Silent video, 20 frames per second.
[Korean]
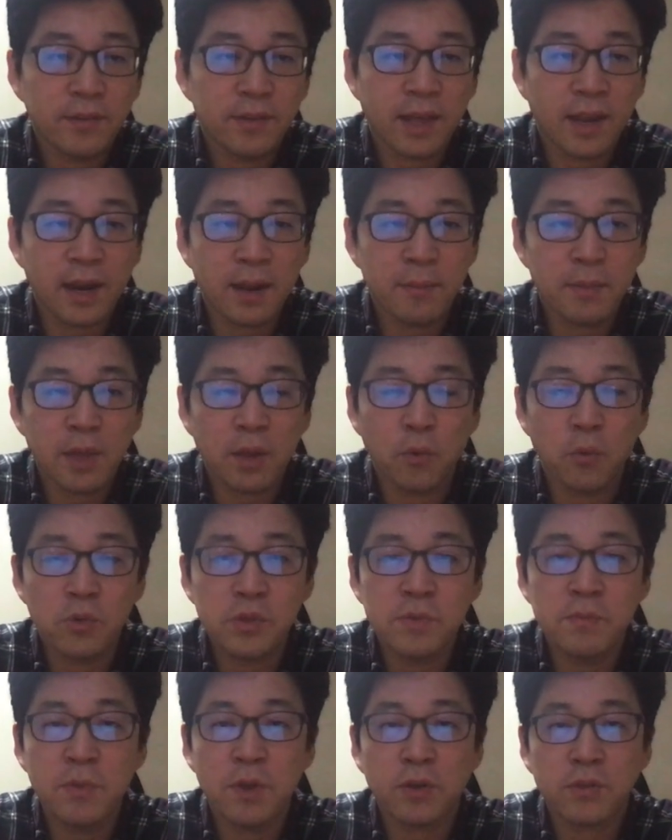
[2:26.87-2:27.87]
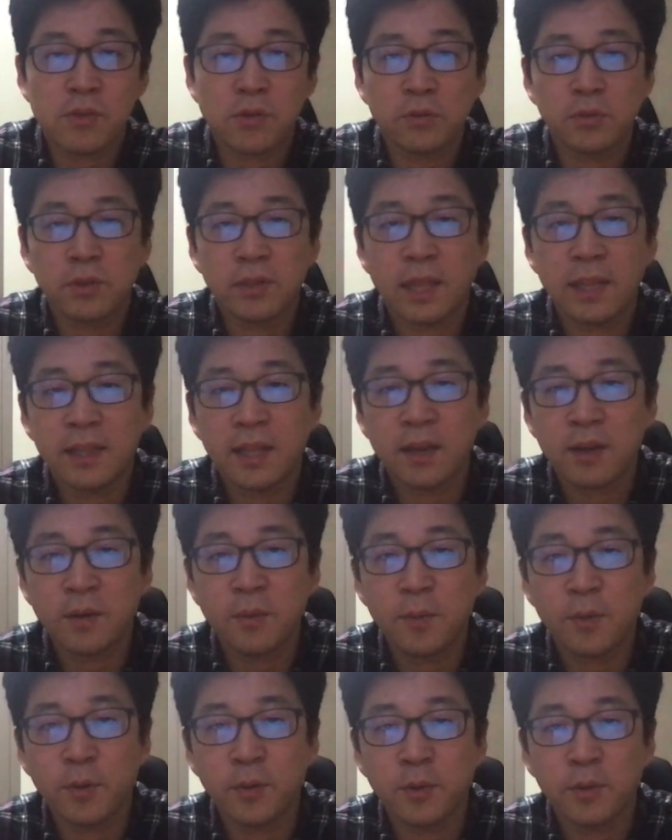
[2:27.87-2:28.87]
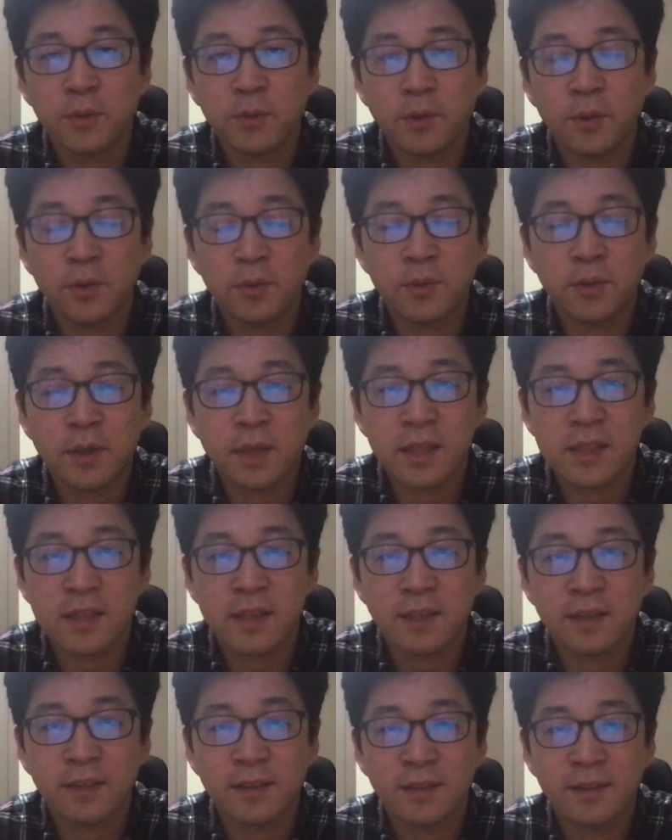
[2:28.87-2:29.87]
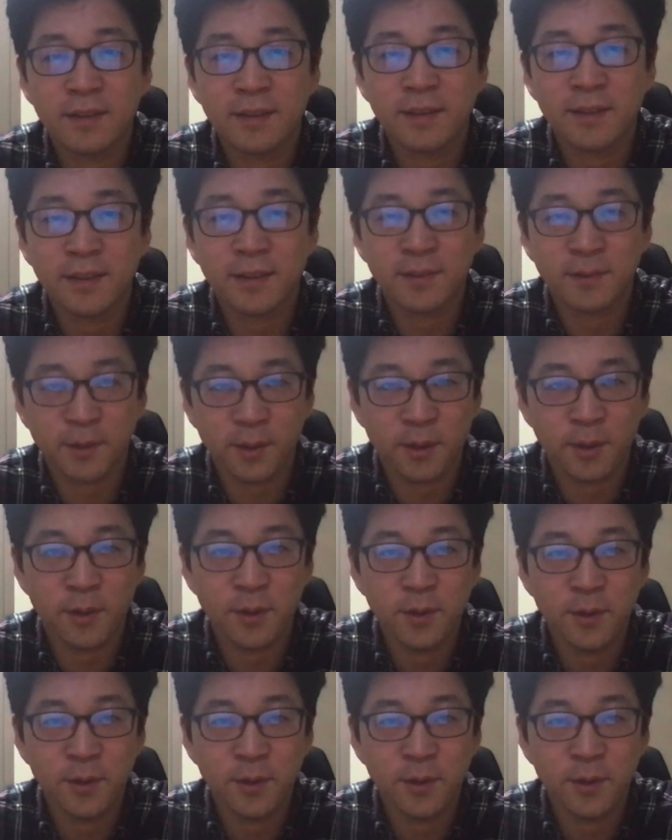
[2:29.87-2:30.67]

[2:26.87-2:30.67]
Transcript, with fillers: 사람이 한 50명 정도 된다 그러면 어떻게 하시겠어요?